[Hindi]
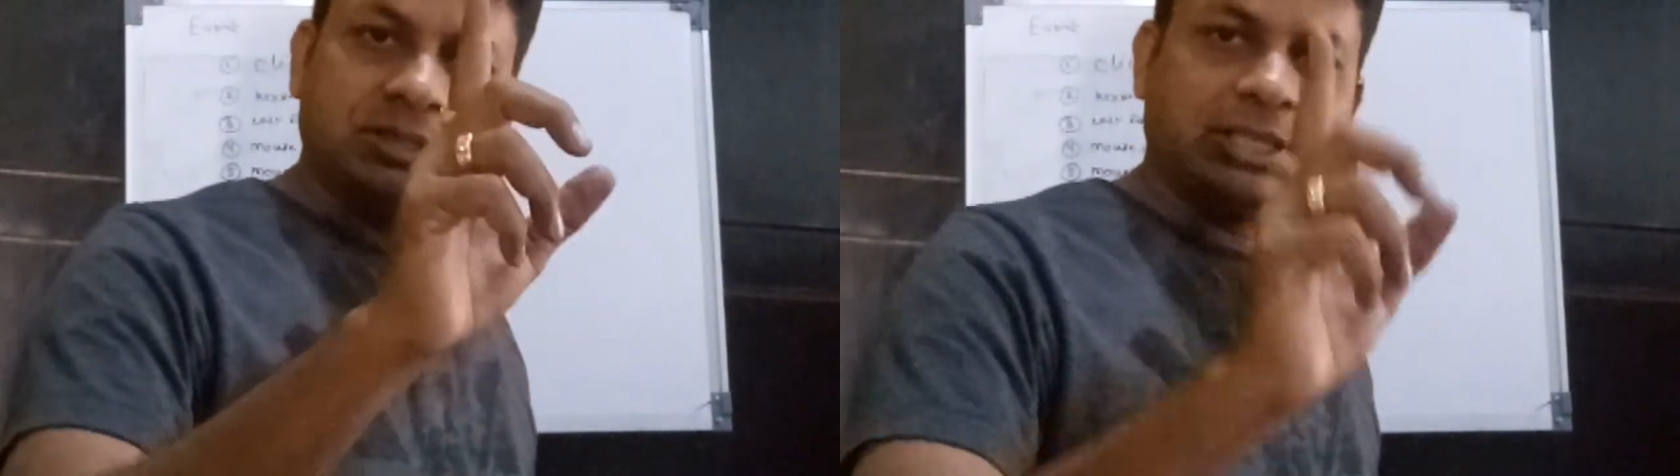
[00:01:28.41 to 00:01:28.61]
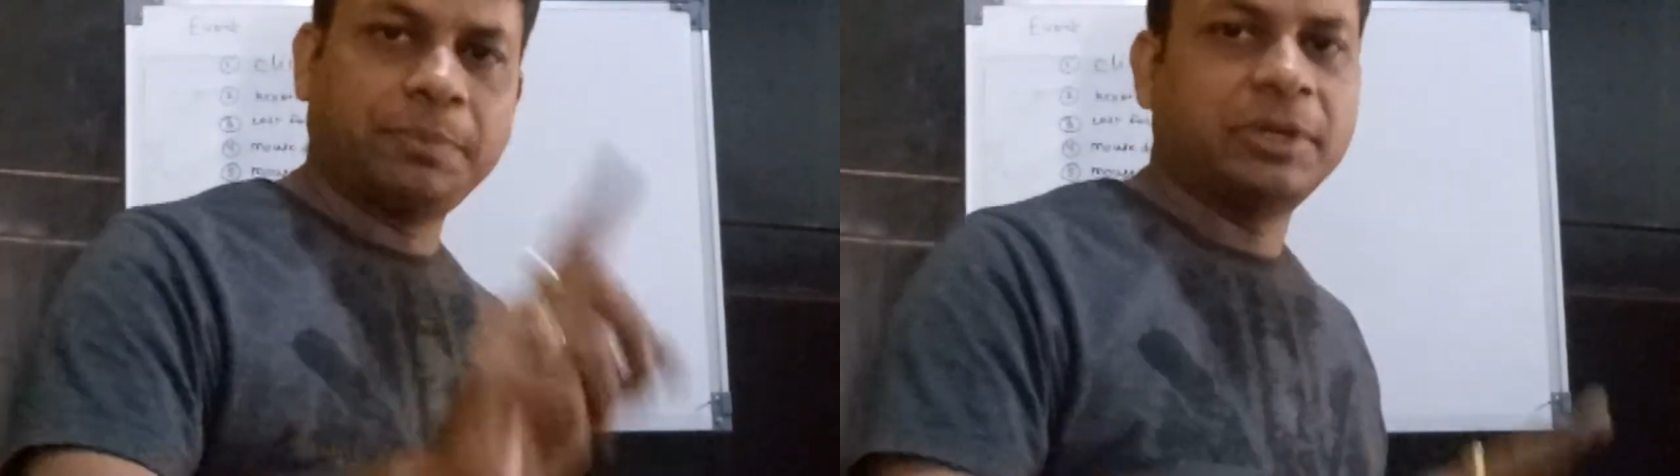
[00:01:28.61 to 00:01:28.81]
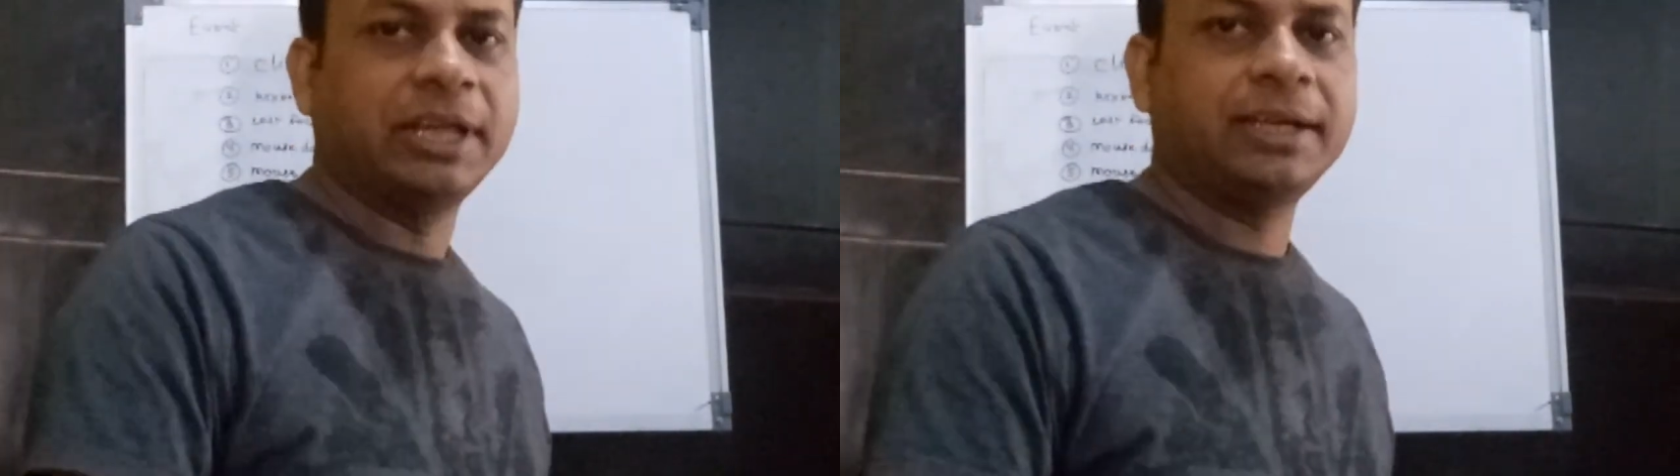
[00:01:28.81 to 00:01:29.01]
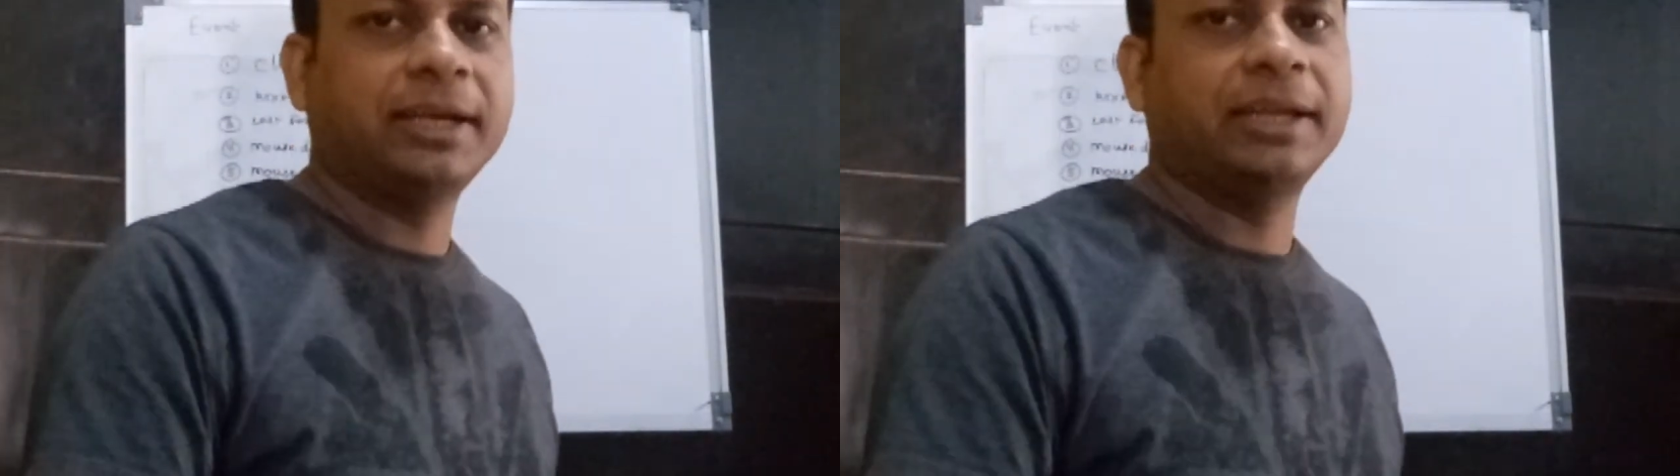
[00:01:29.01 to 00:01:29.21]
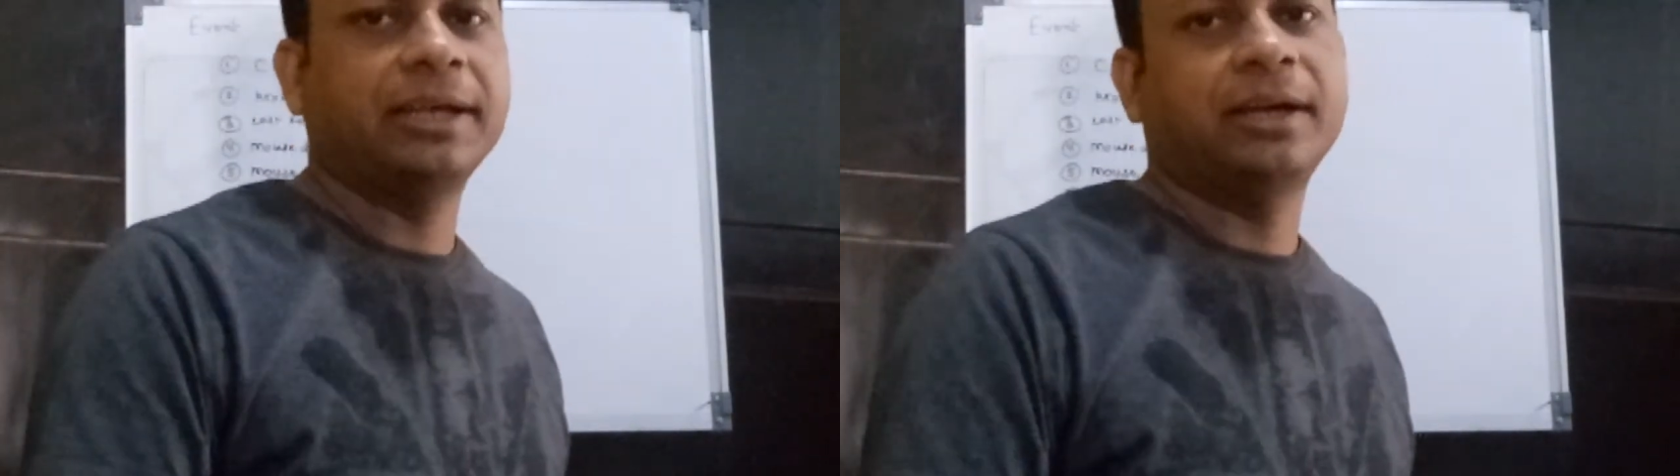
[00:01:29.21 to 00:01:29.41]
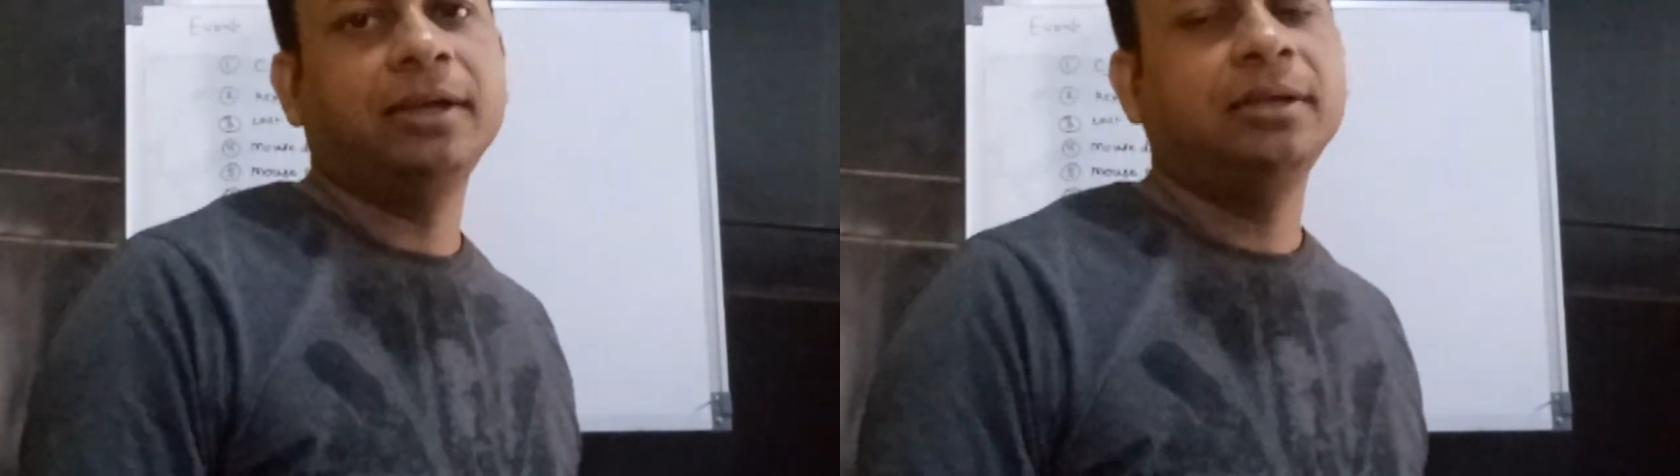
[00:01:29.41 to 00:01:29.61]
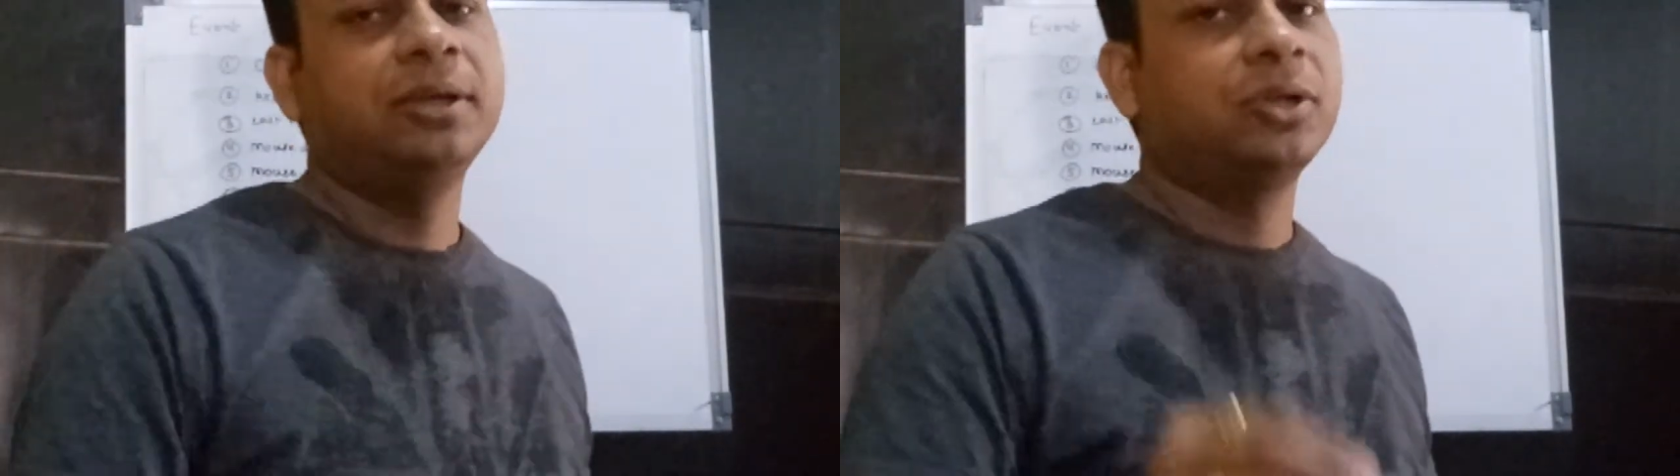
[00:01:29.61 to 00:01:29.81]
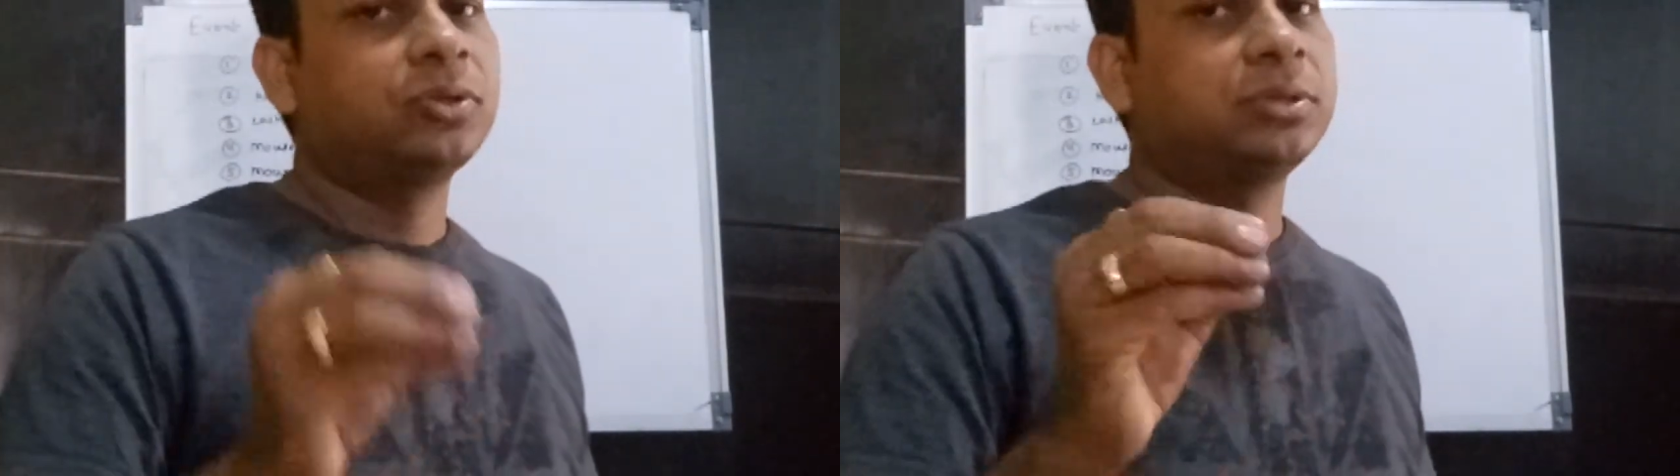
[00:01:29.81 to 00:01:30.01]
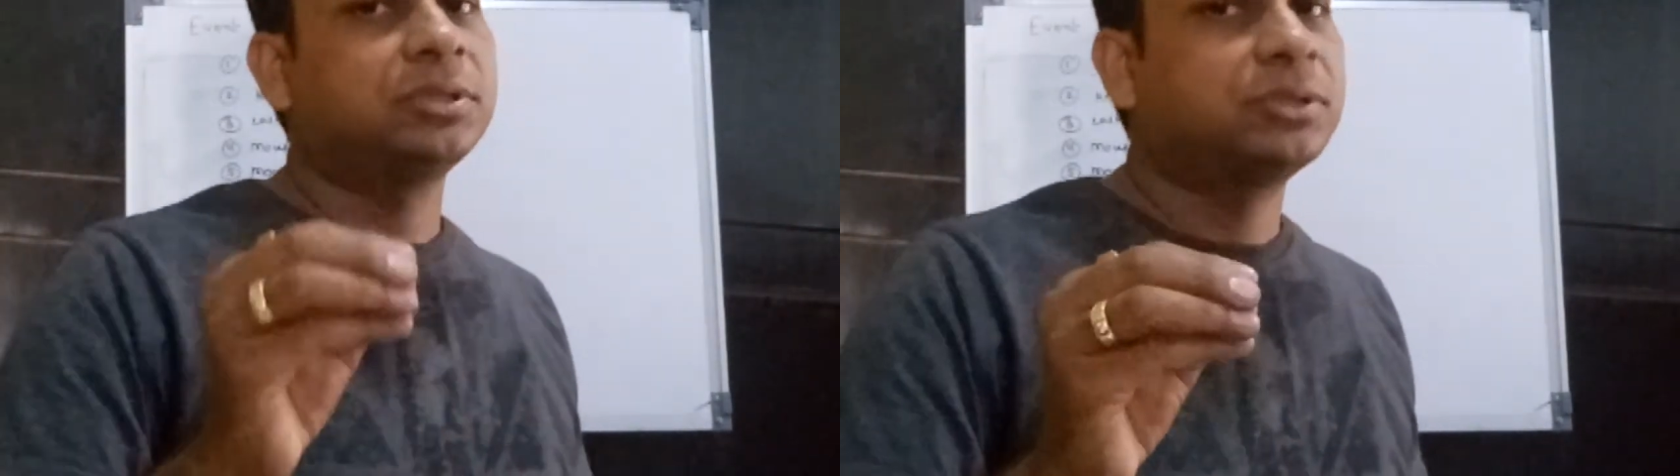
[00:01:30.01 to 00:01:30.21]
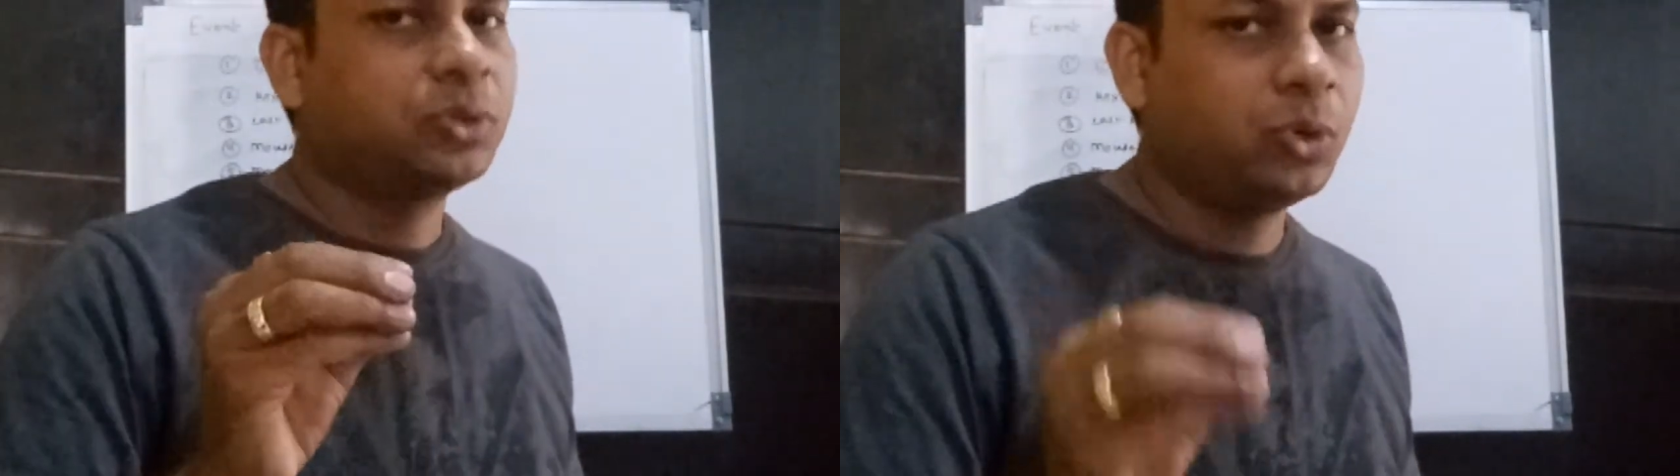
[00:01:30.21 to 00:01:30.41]
जब क्लिक करेगा
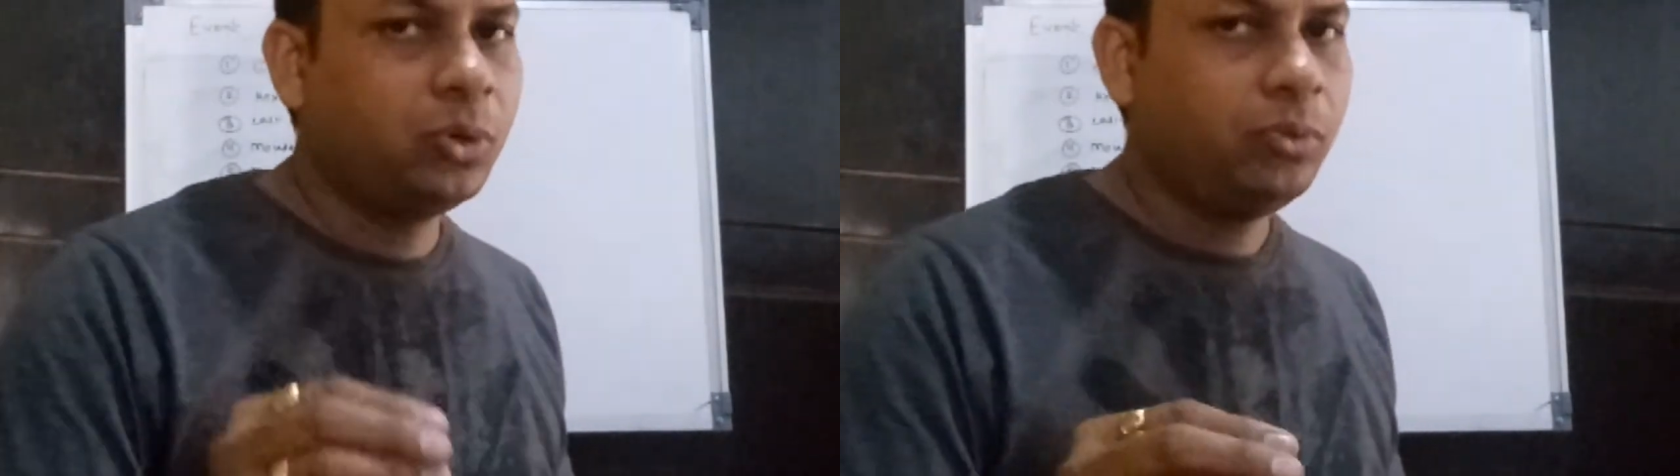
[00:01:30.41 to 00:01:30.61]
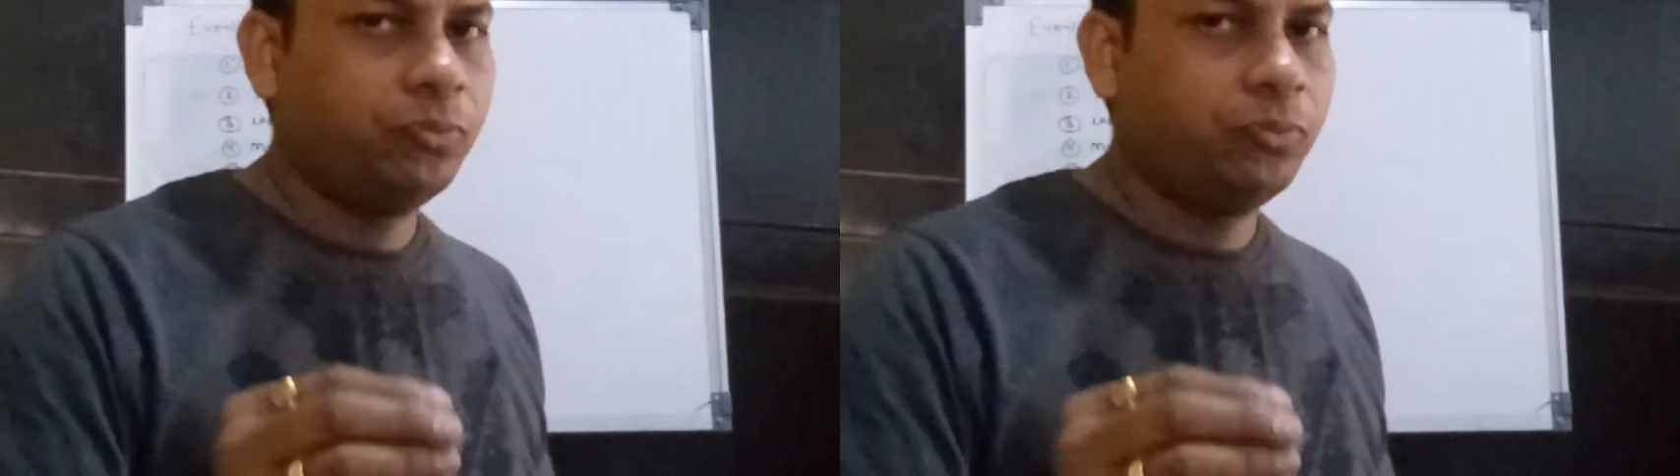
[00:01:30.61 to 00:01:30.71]
तो